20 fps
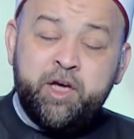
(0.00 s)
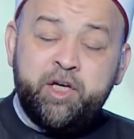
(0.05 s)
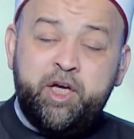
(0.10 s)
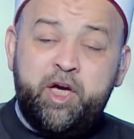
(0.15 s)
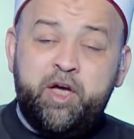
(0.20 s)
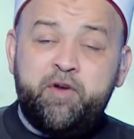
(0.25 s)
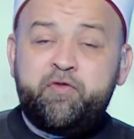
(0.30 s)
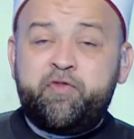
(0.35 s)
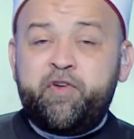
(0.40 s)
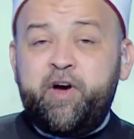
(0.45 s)

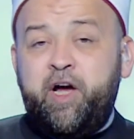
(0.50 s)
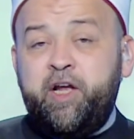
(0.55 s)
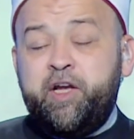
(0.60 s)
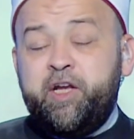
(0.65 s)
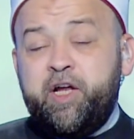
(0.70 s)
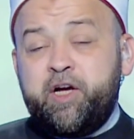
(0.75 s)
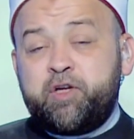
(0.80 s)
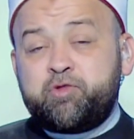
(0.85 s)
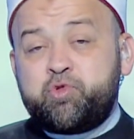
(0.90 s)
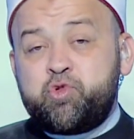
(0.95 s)
ينفع
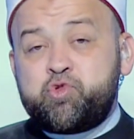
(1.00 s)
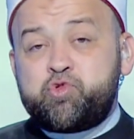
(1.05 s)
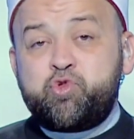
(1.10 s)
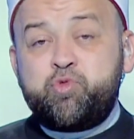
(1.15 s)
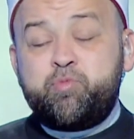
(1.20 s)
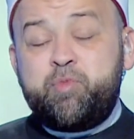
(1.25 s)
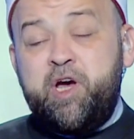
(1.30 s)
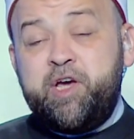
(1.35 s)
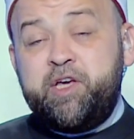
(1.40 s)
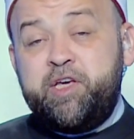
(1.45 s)
إنك
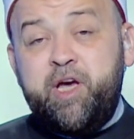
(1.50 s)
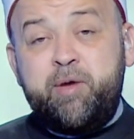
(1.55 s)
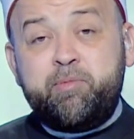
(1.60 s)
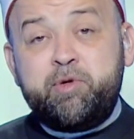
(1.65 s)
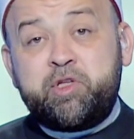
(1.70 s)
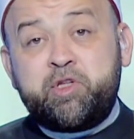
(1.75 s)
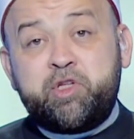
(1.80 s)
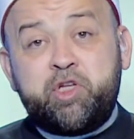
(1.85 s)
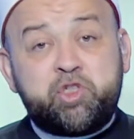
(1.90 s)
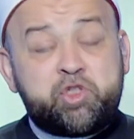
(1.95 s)
تصوم أيام
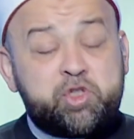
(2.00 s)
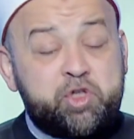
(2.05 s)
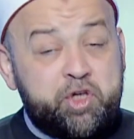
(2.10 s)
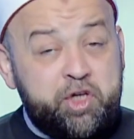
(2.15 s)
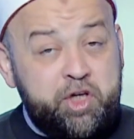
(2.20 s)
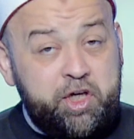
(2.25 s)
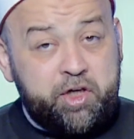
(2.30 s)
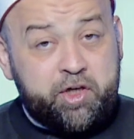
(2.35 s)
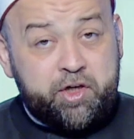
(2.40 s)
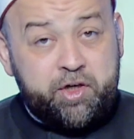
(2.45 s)

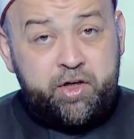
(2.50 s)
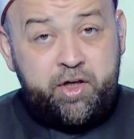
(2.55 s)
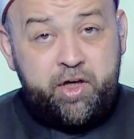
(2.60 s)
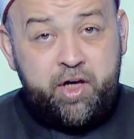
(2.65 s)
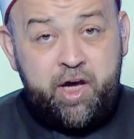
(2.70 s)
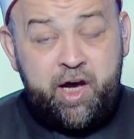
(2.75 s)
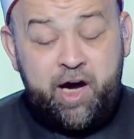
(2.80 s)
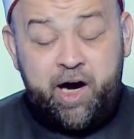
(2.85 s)
التشريق